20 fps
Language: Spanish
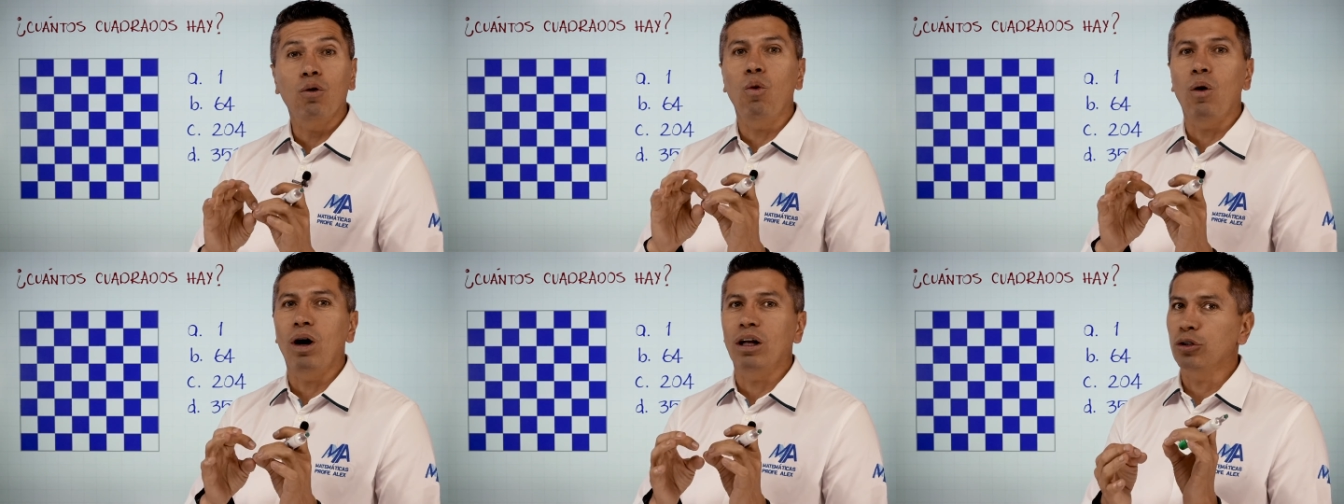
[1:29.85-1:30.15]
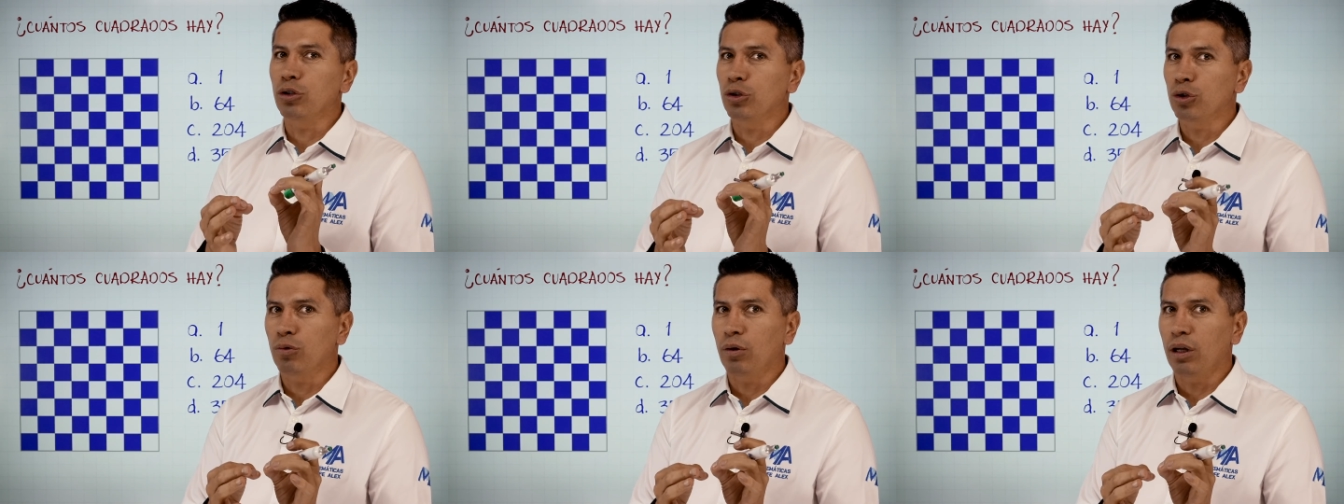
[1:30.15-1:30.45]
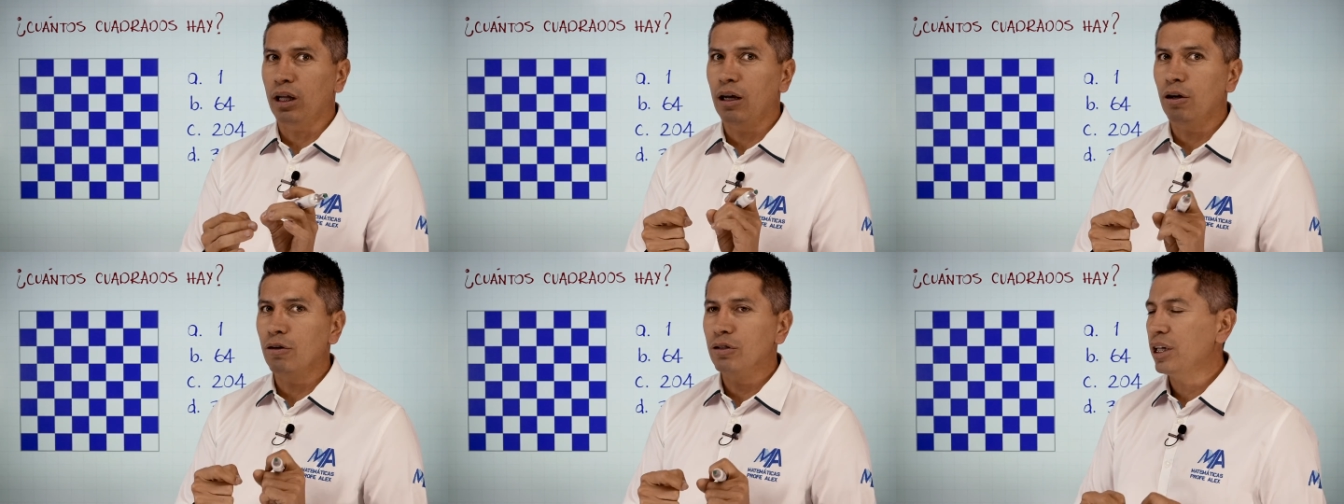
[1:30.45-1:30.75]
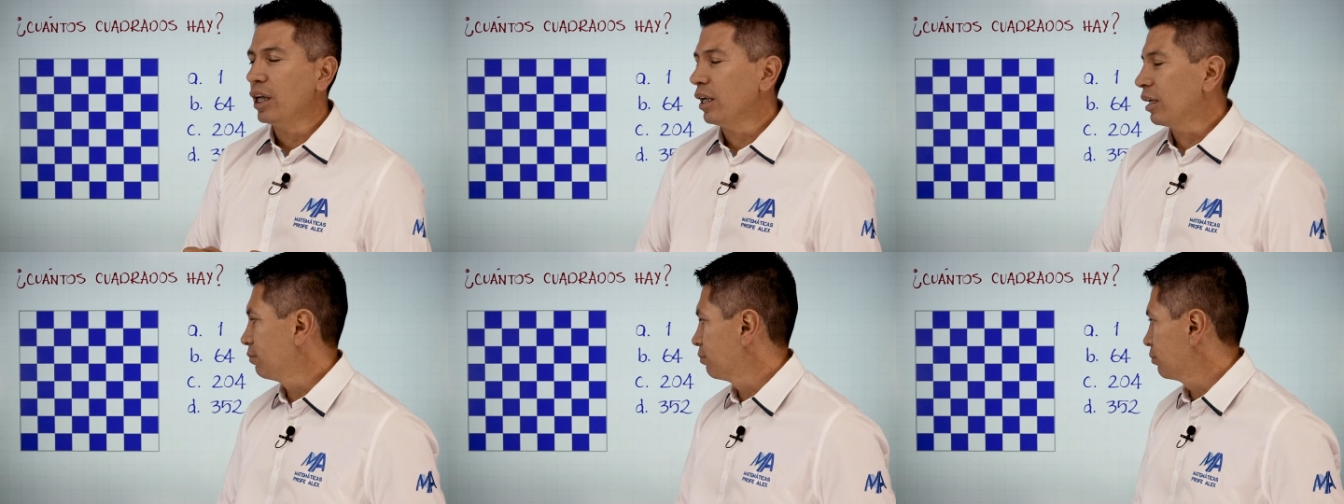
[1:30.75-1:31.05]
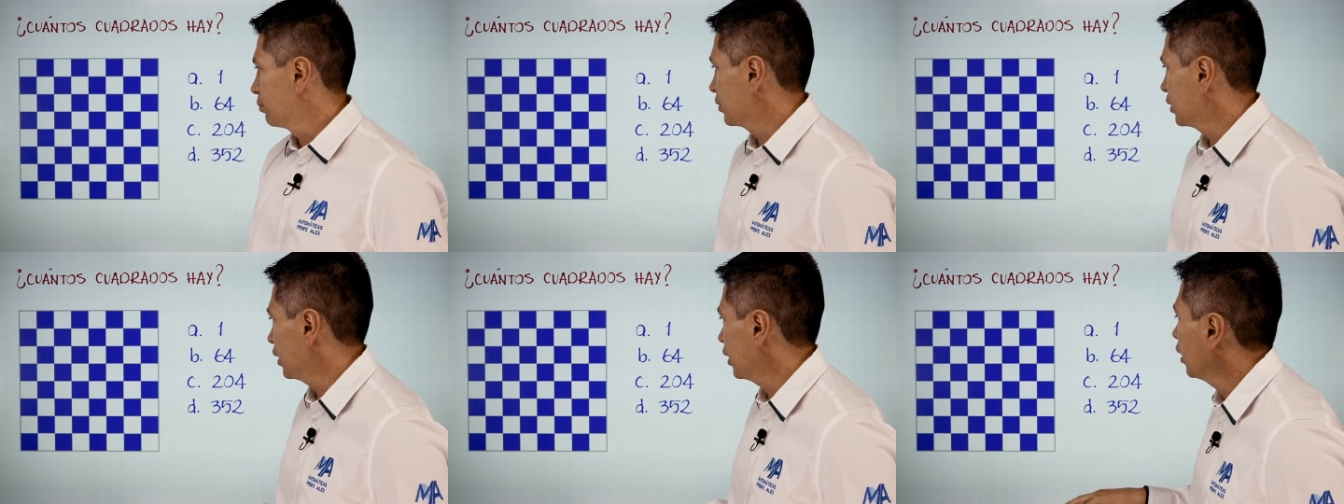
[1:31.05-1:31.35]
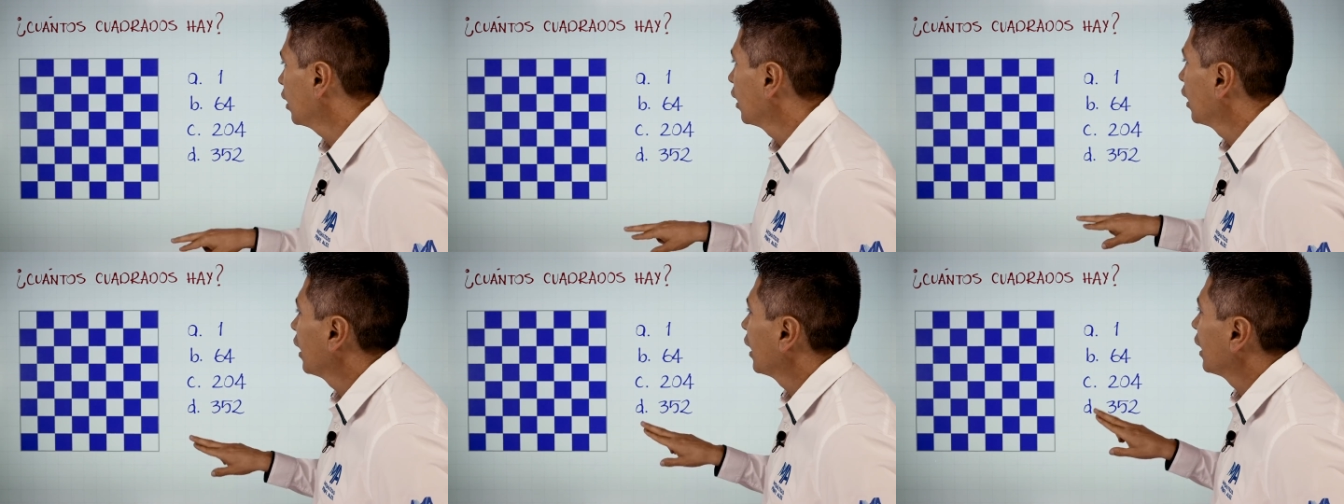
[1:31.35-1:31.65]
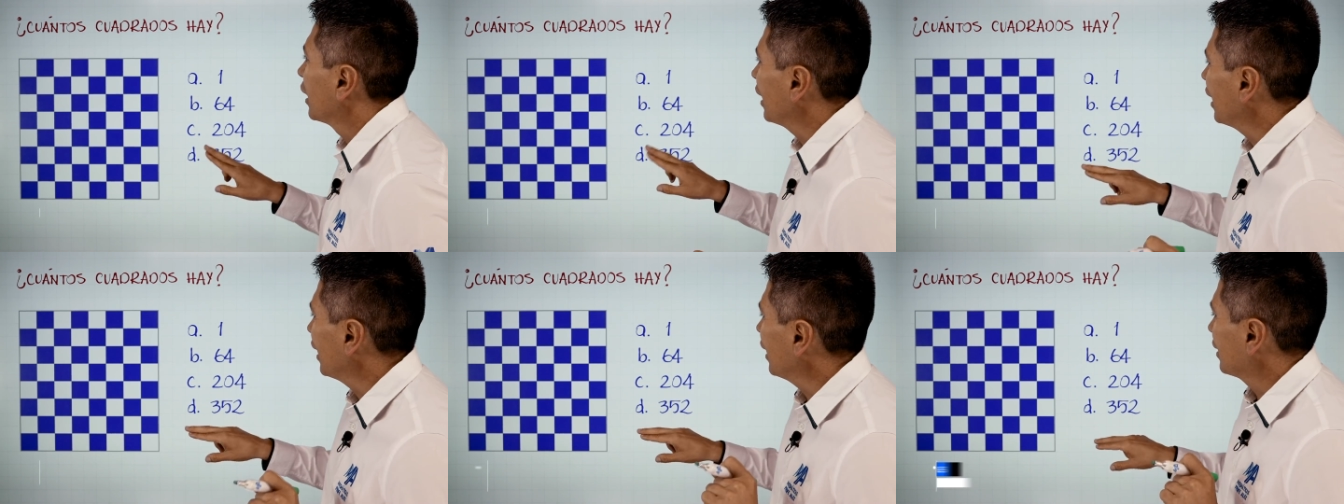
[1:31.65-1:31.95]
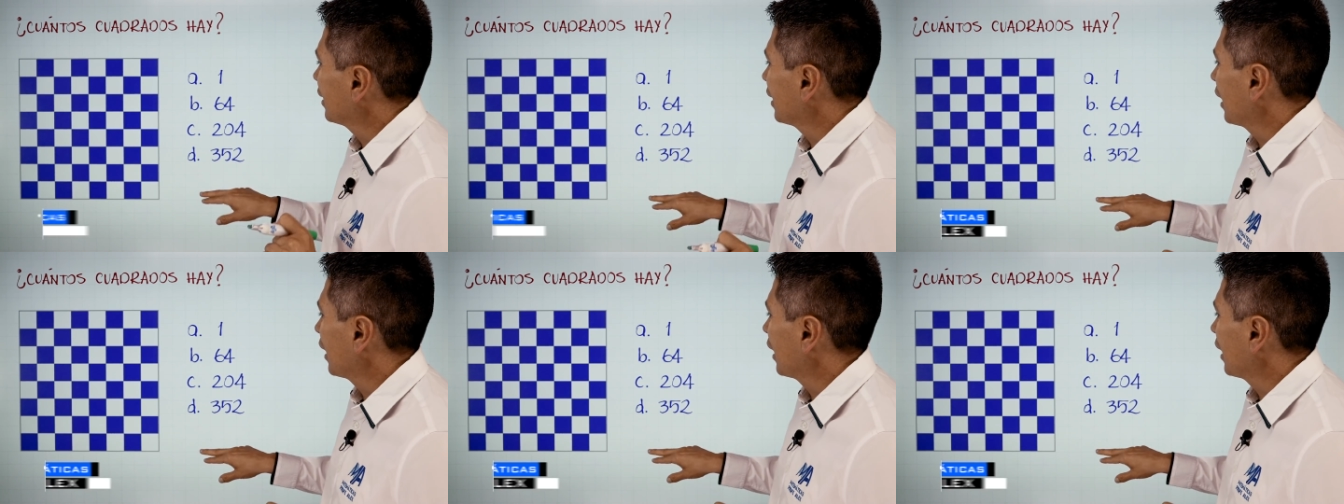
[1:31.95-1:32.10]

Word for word: cuántos cuadrados hay, ¿sí? Y